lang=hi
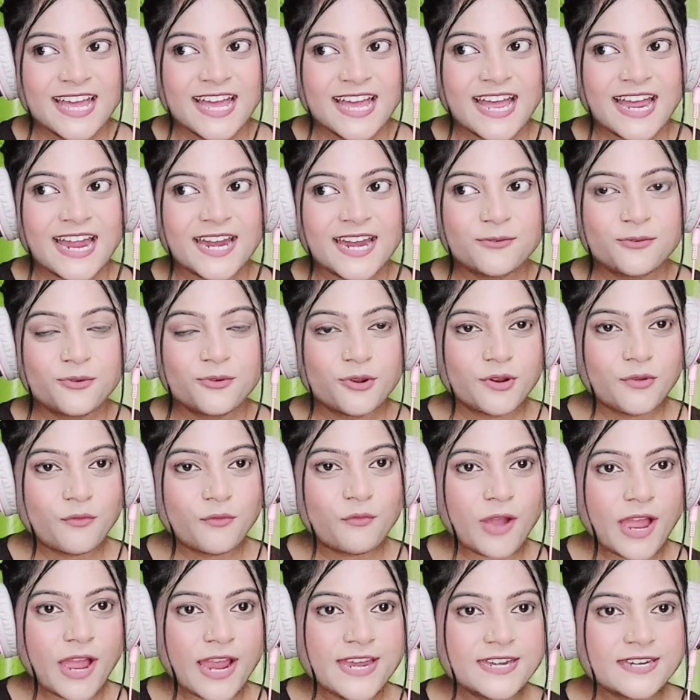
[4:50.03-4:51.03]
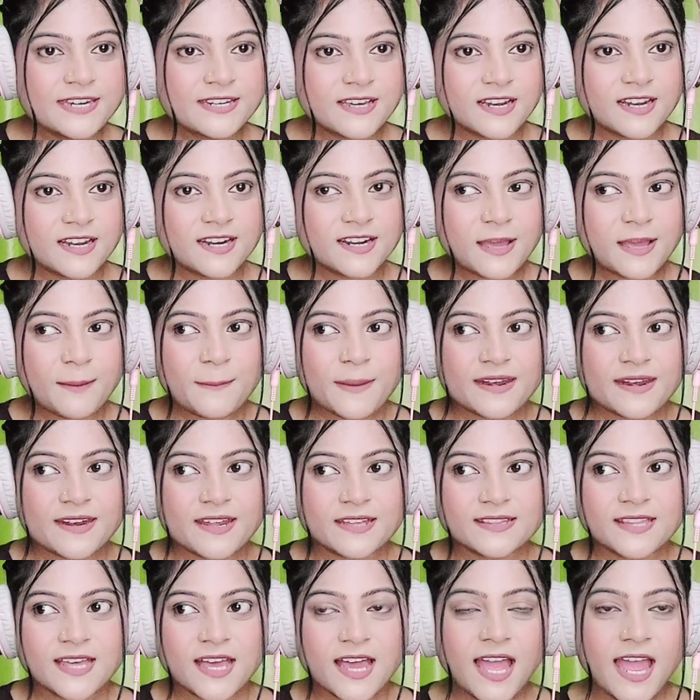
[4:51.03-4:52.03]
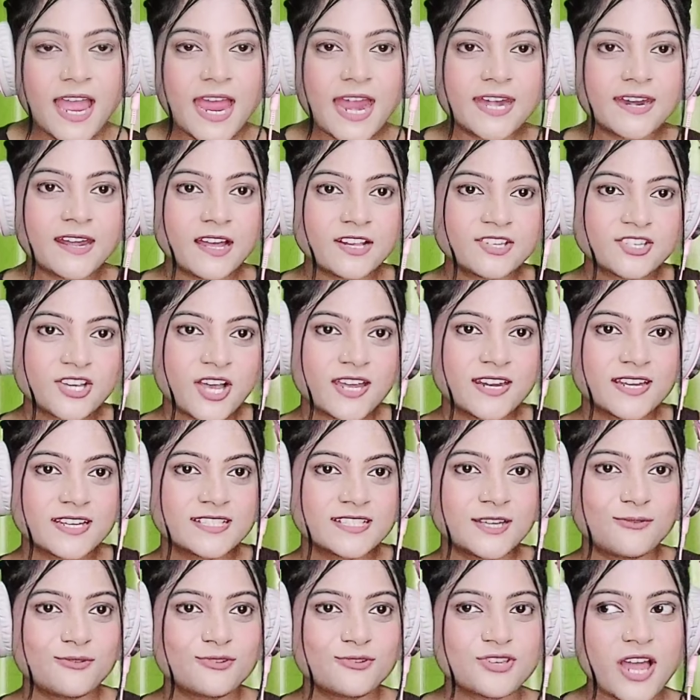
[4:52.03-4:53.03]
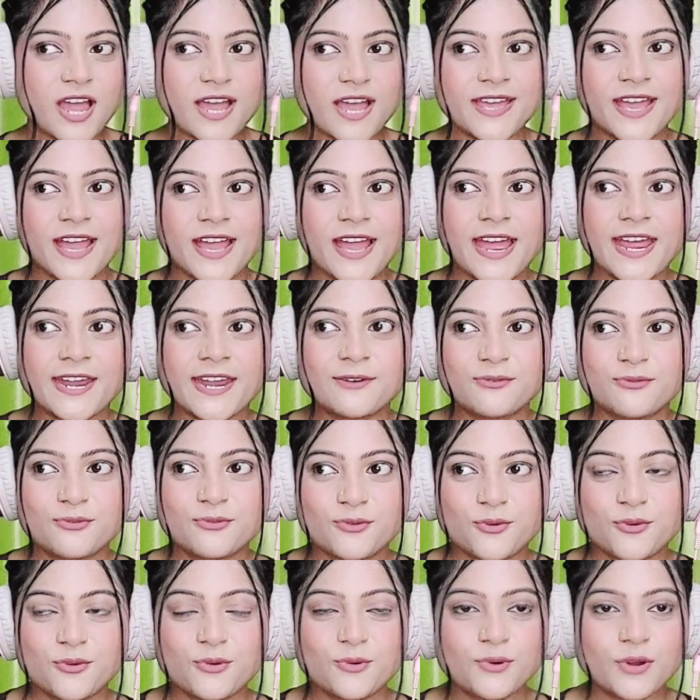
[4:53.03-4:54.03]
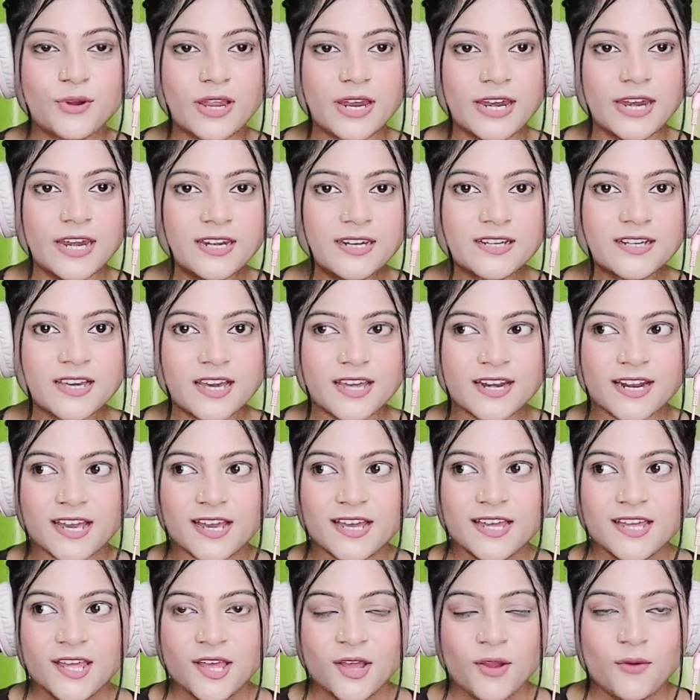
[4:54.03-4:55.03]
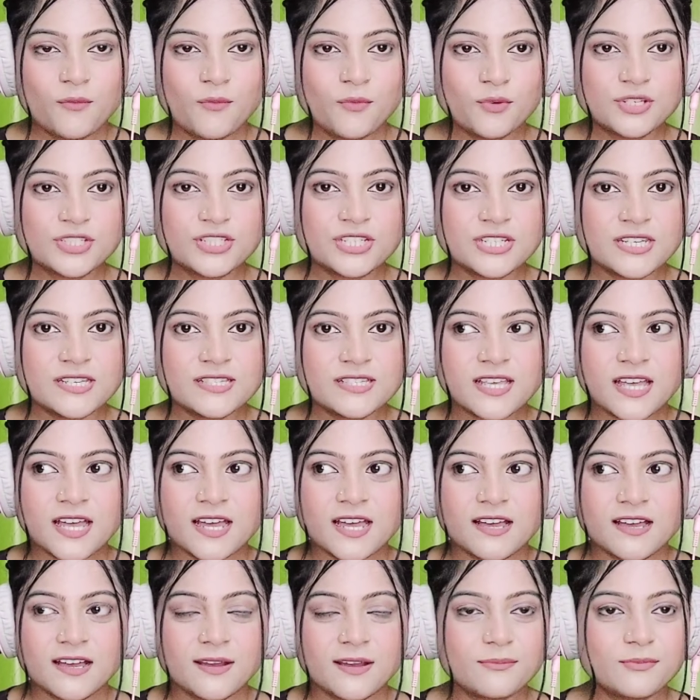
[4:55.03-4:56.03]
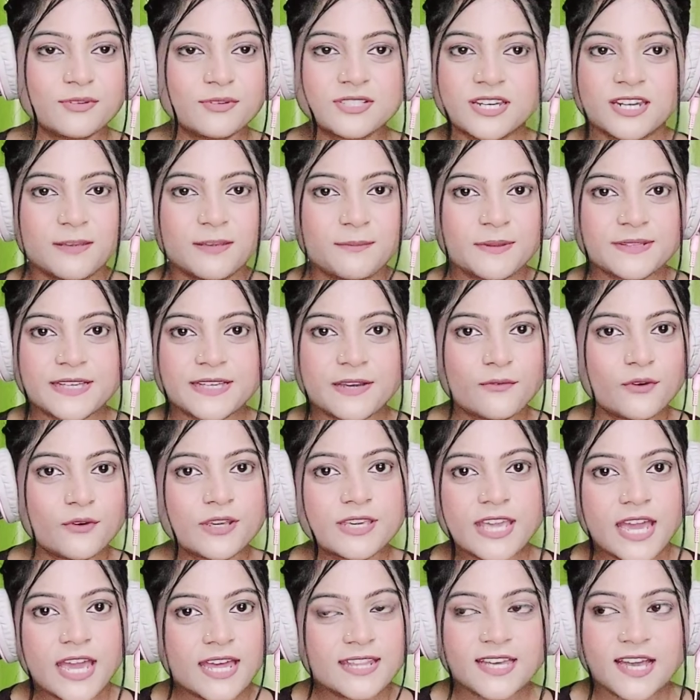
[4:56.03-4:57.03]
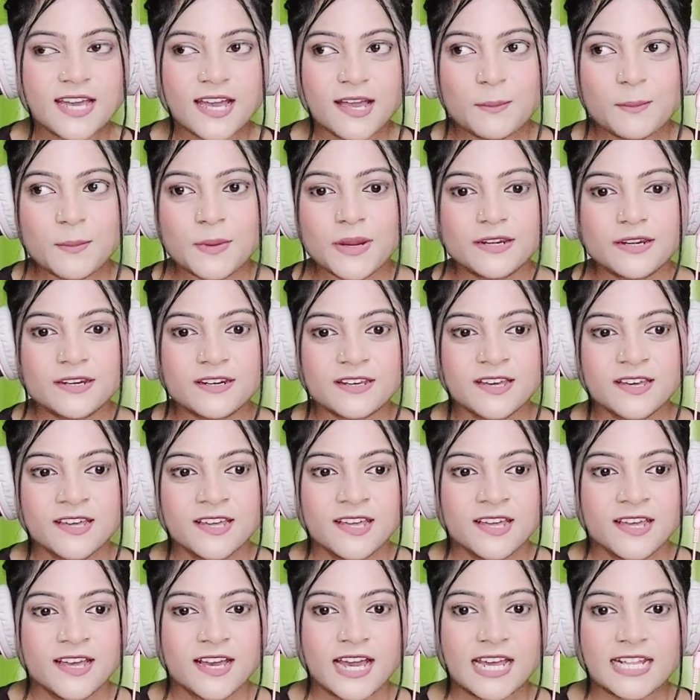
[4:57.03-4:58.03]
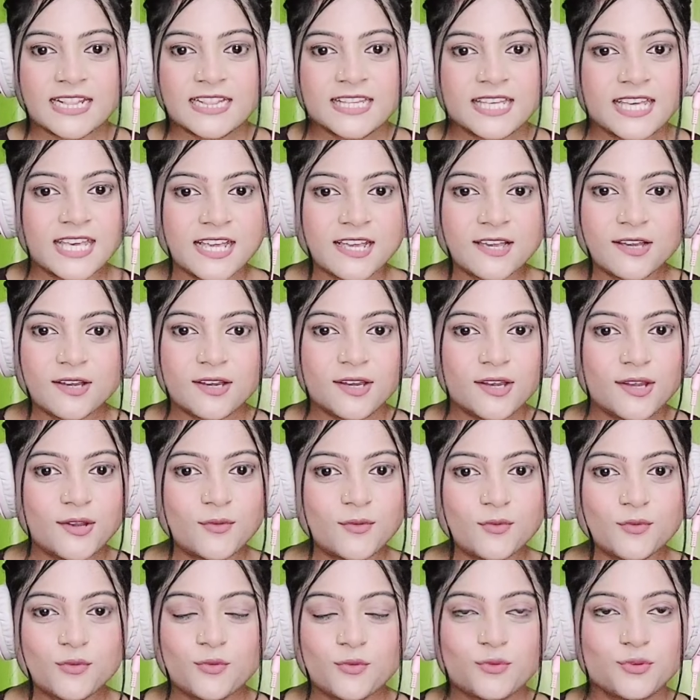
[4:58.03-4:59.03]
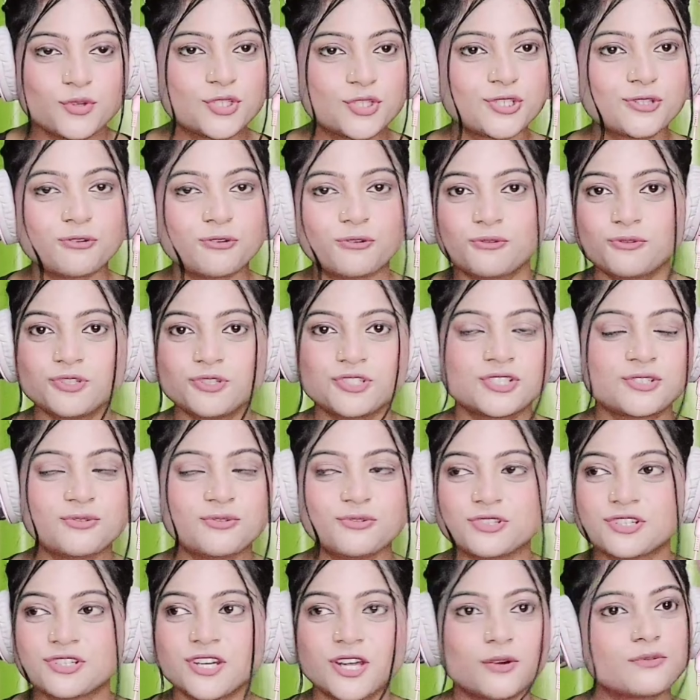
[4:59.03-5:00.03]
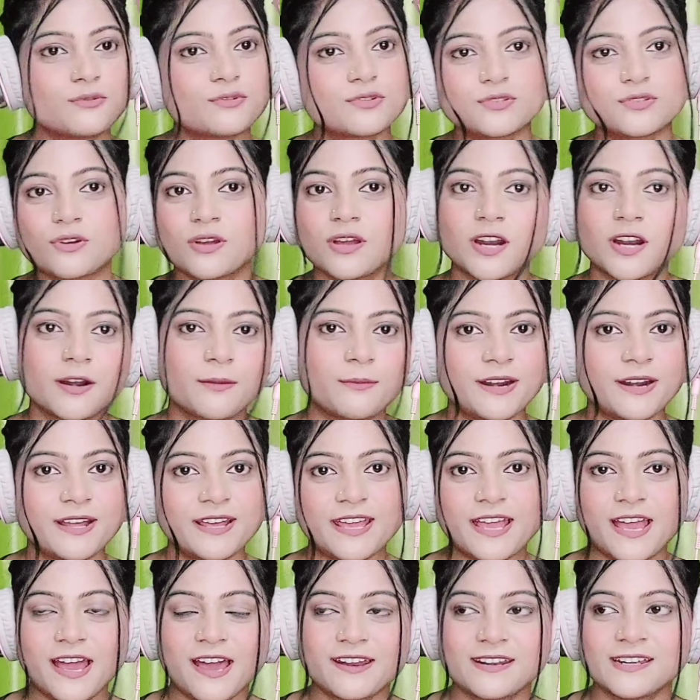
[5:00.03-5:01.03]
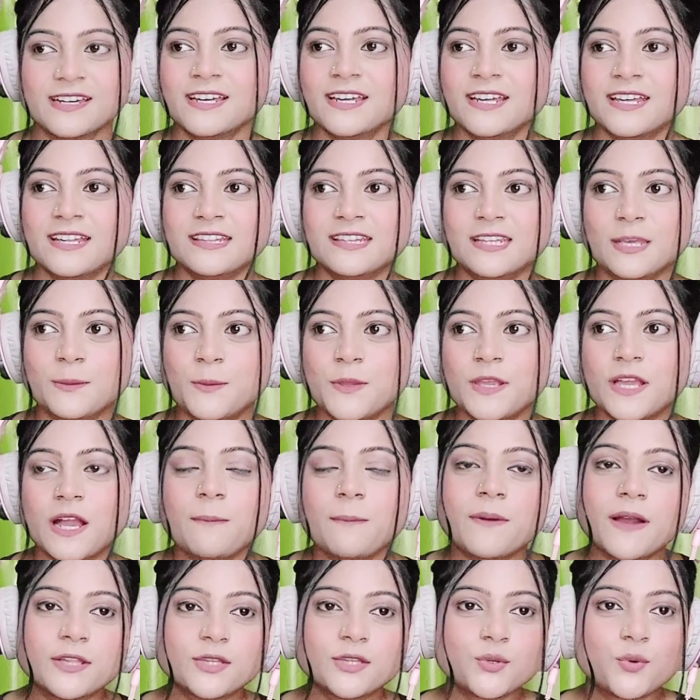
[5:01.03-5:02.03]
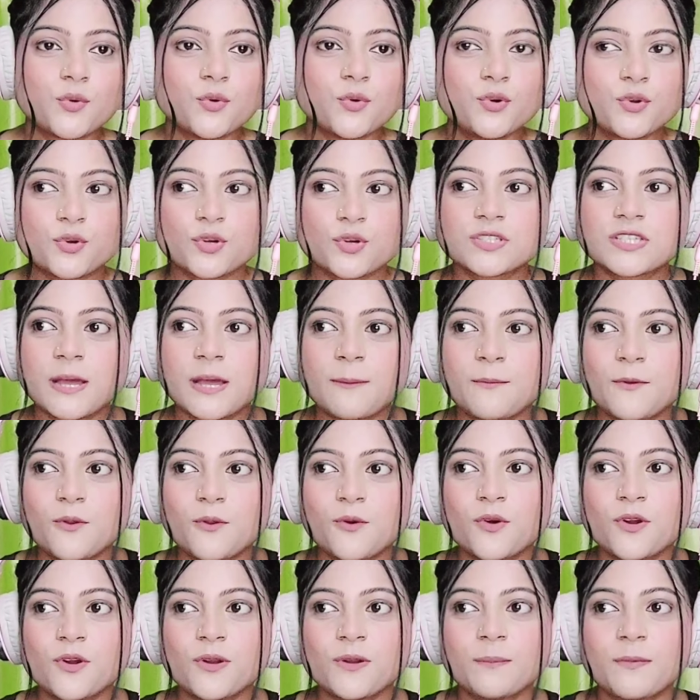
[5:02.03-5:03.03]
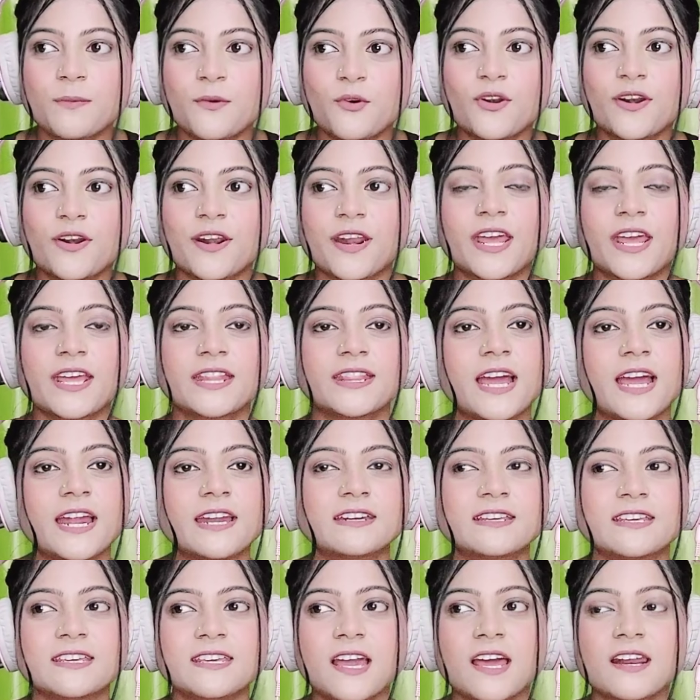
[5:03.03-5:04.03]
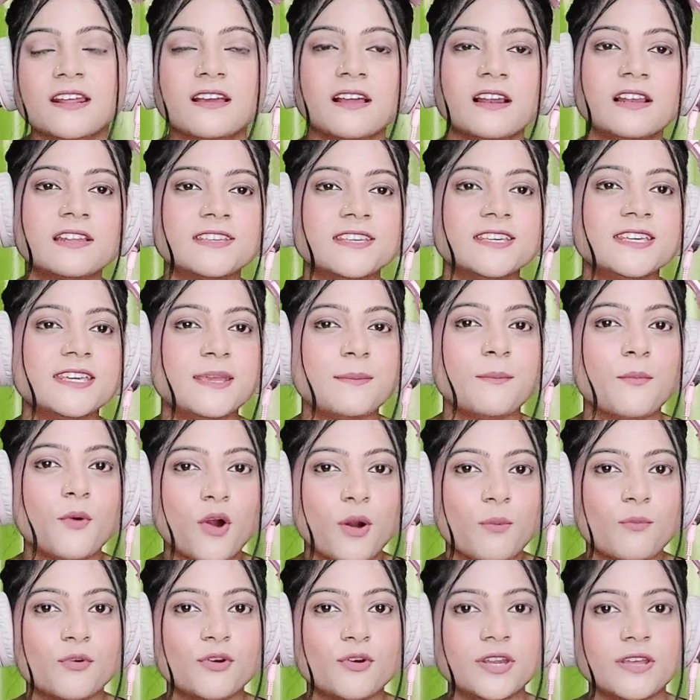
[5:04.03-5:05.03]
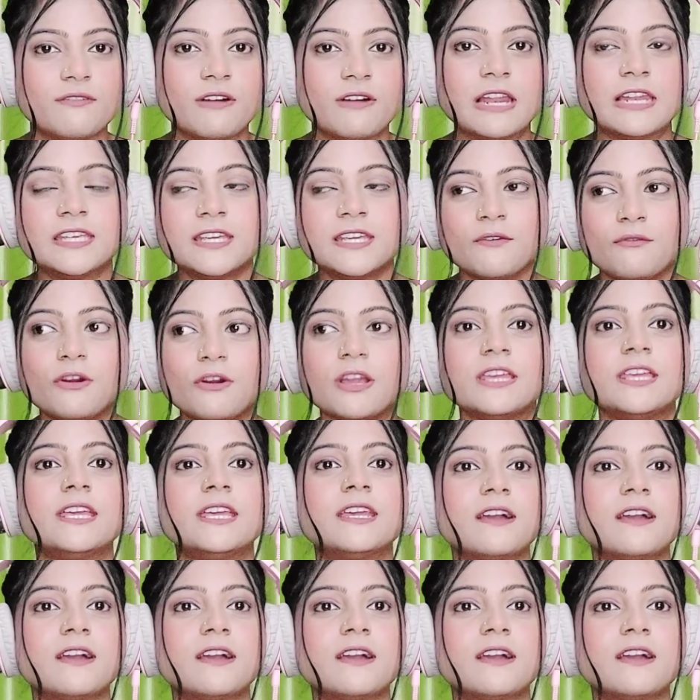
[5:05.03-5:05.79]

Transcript: एंड उन्होंने वाइट कलर का पहना था एंड अचानक से कुछ आया एंड उनको हिट करा वो चीज़ uh, मुझे नहीं पता वो क्या था बट आई थिंक कुछ तो कुछ कुछ ना कुछ तो गड़बड़ है यार दीपिका पादुकोण को सब लोग बोल रहे हैं दैट कि यार कलकी की मॉम होने वाली है वही